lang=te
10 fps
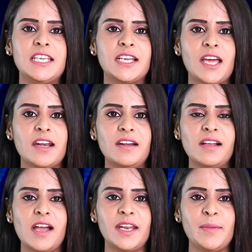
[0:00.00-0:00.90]
ఈ
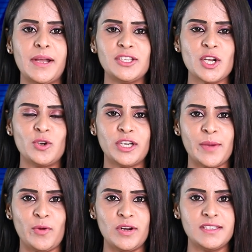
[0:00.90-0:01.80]
కారణంగానే పంజాగుట్ట
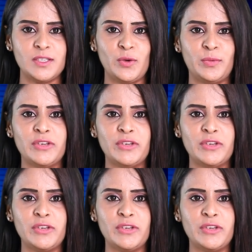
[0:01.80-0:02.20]
పోలీసులు